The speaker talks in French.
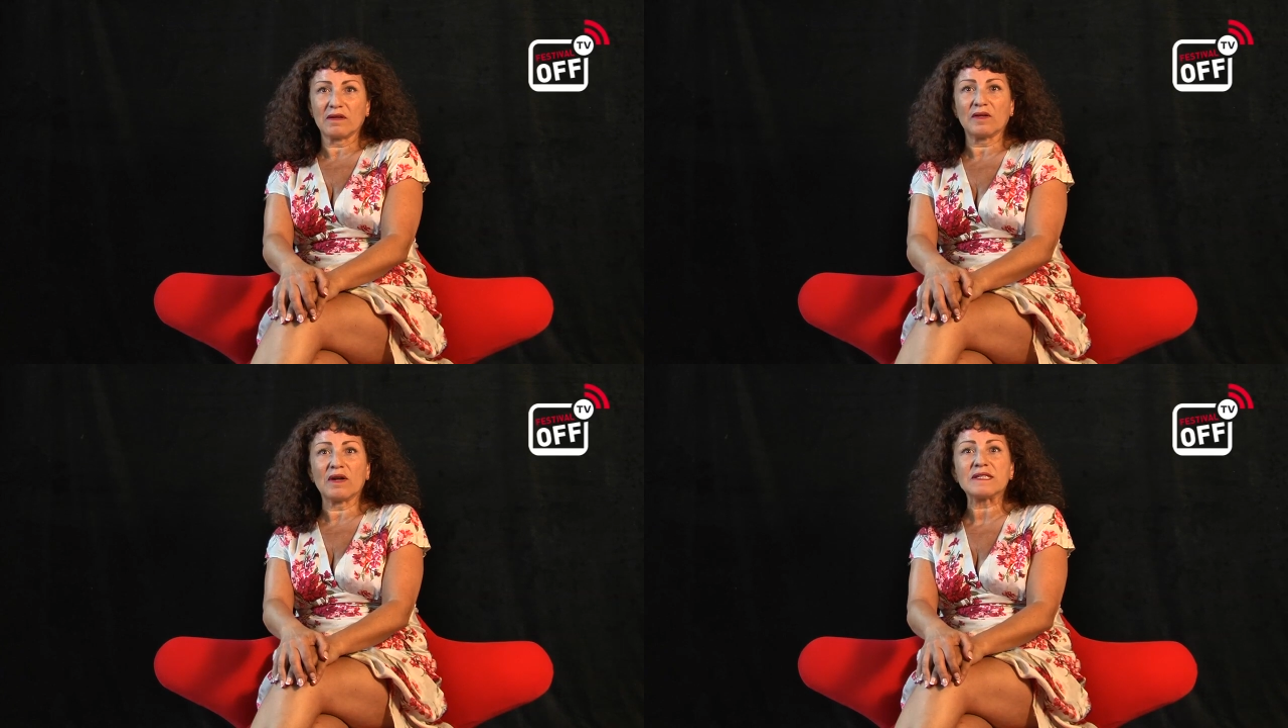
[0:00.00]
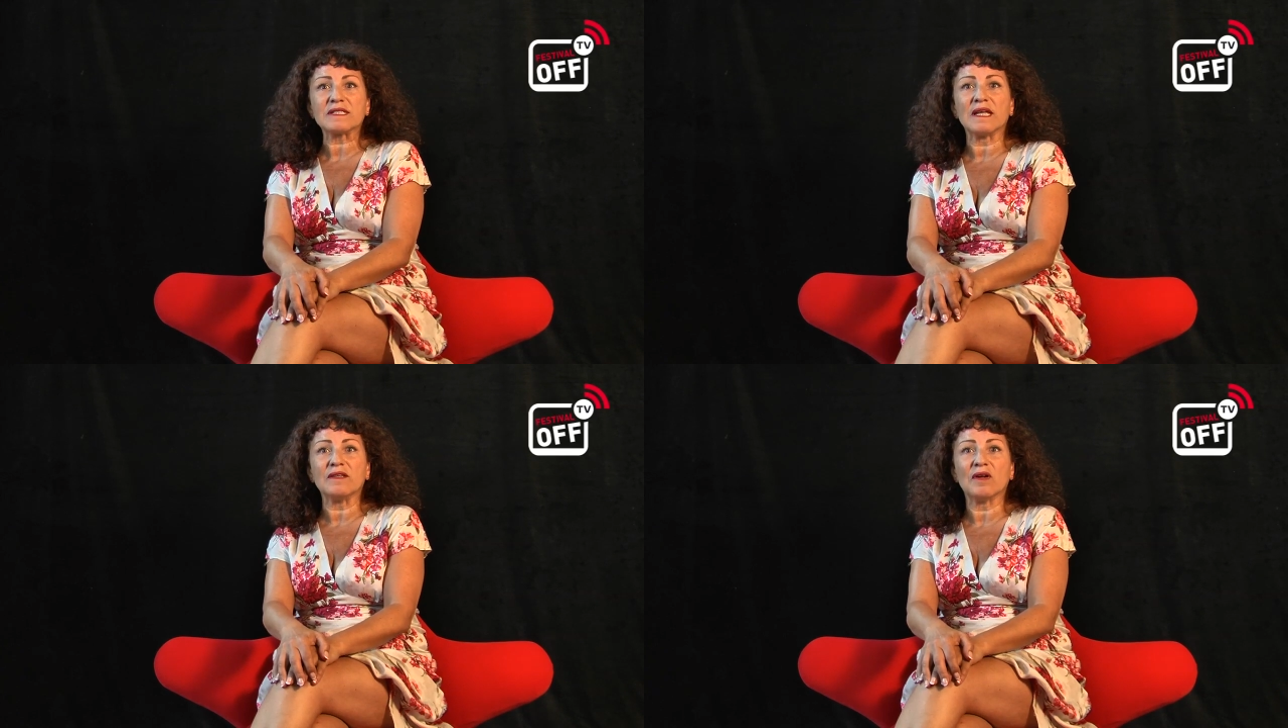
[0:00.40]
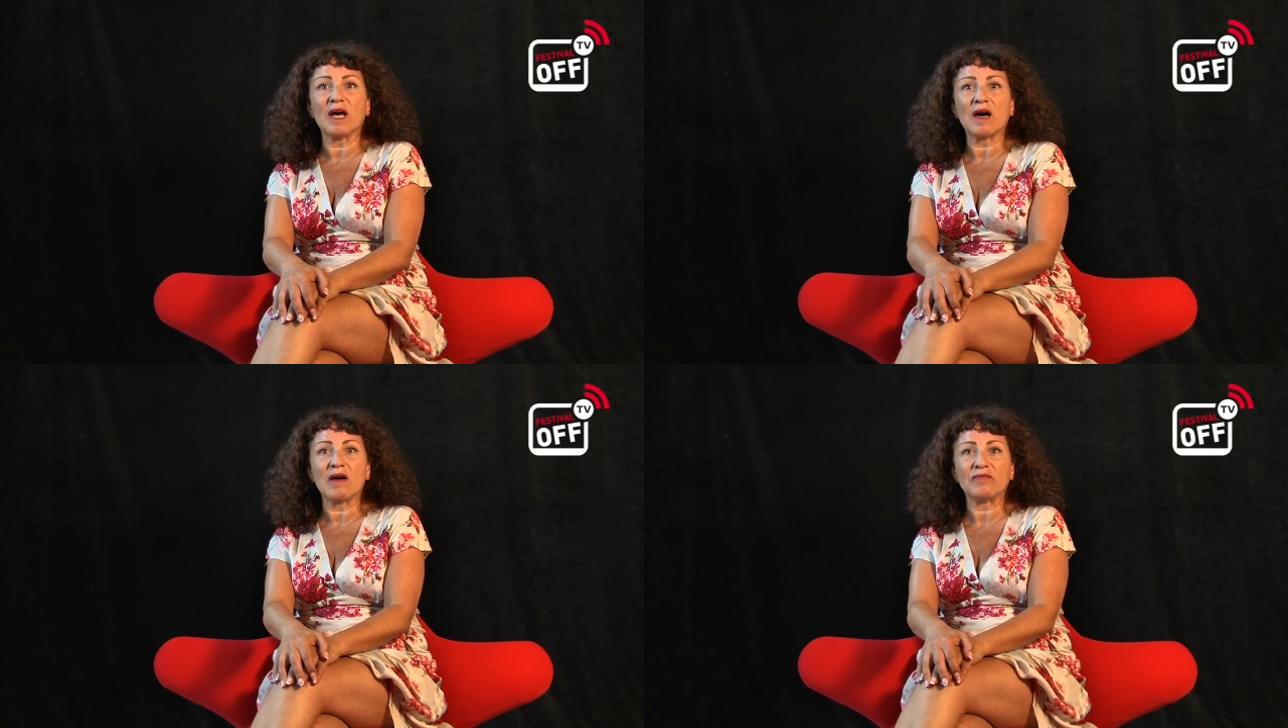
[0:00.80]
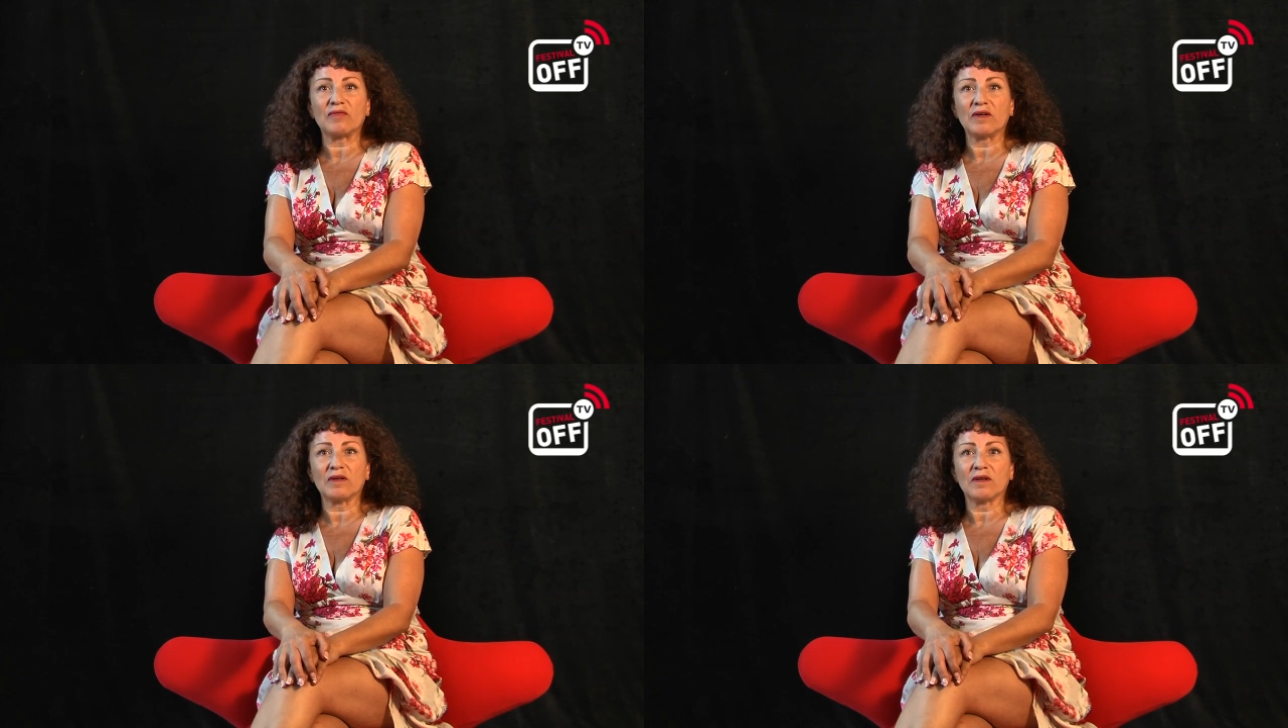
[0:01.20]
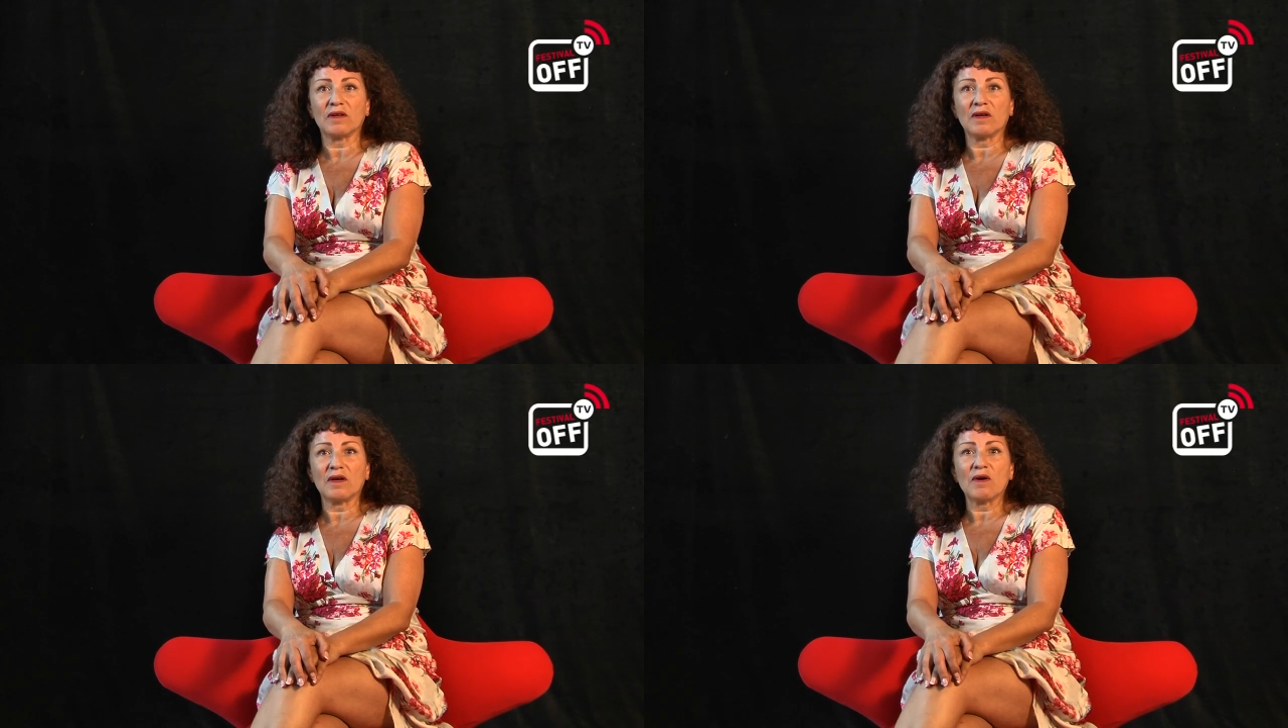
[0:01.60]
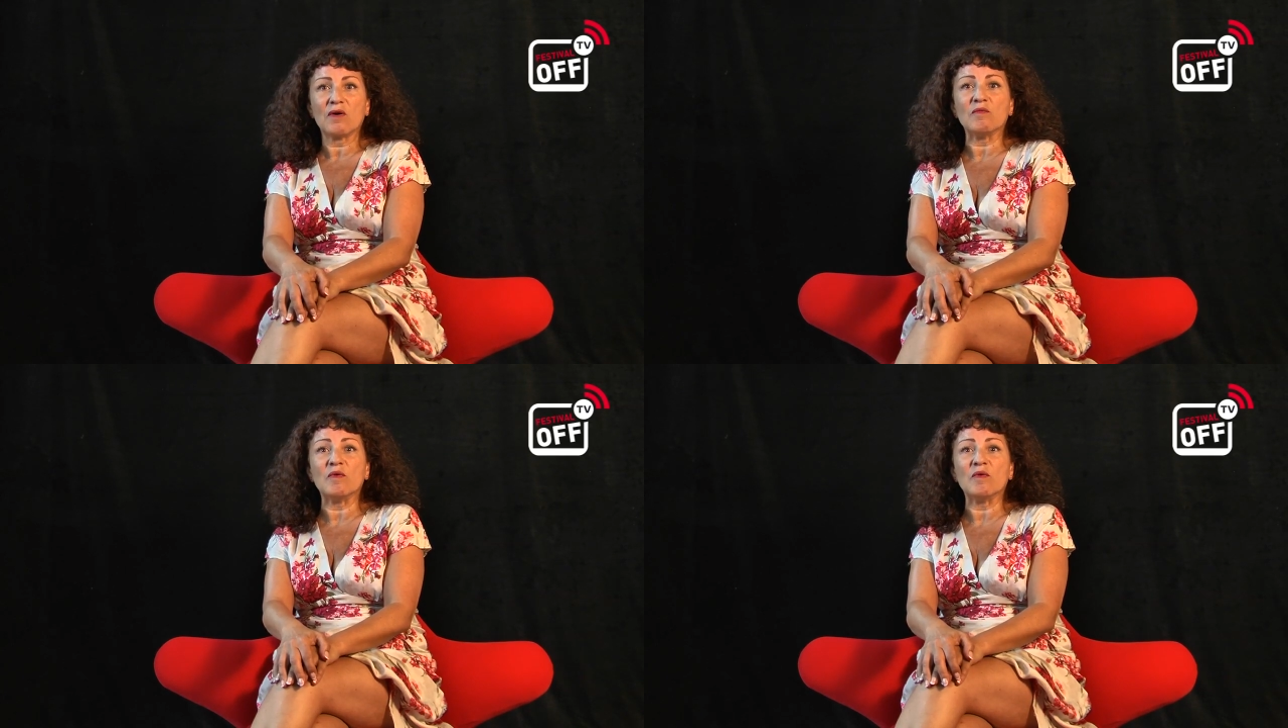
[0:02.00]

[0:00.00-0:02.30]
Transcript: Dans la scène de la rafle, au